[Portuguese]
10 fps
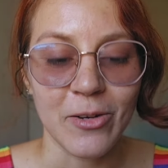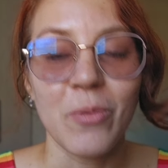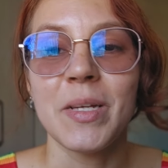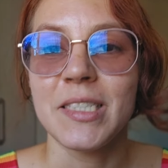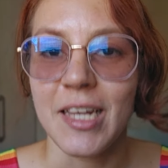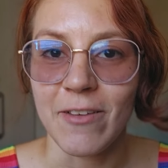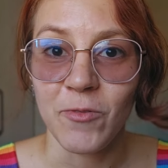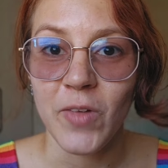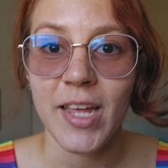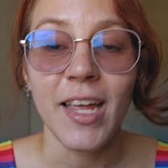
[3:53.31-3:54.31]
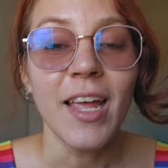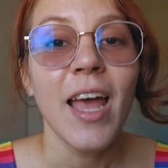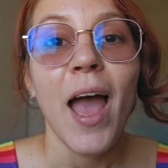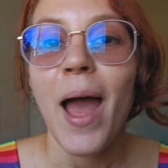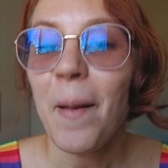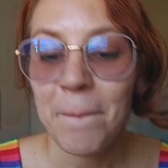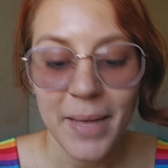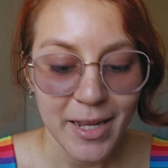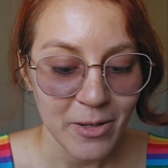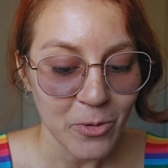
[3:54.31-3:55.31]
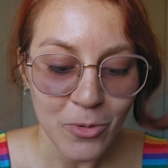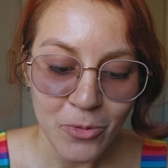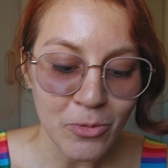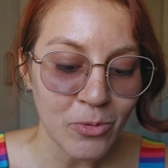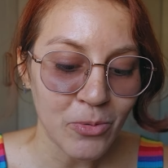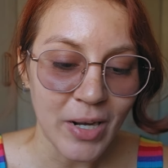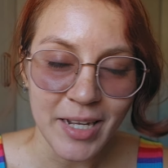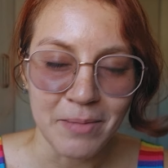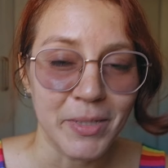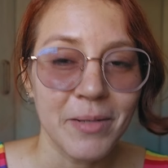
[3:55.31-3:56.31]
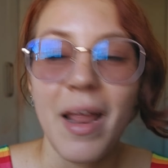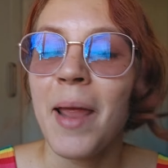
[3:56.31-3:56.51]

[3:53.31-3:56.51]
Comecei a ver, amei o anime.